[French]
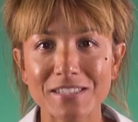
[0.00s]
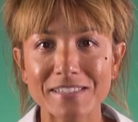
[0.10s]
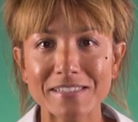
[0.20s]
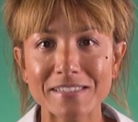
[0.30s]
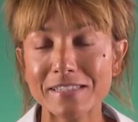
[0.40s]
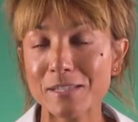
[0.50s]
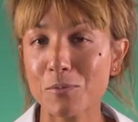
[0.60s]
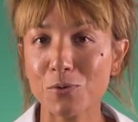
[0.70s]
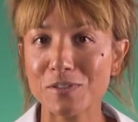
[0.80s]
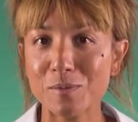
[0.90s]
qui était
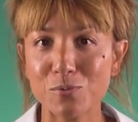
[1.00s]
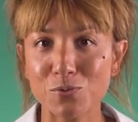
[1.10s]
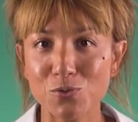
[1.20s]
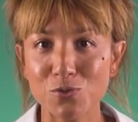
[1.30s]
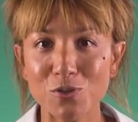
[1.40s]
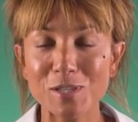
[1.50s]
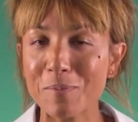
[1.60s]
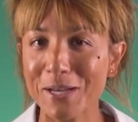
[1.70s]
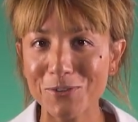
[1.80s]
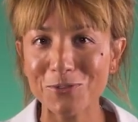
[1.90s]
certainement une des plus jolies
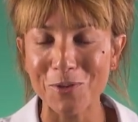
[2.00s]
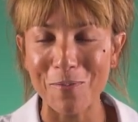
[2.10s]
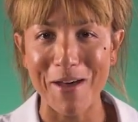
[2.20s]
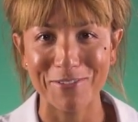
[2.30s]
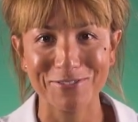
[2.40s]
périodes de ma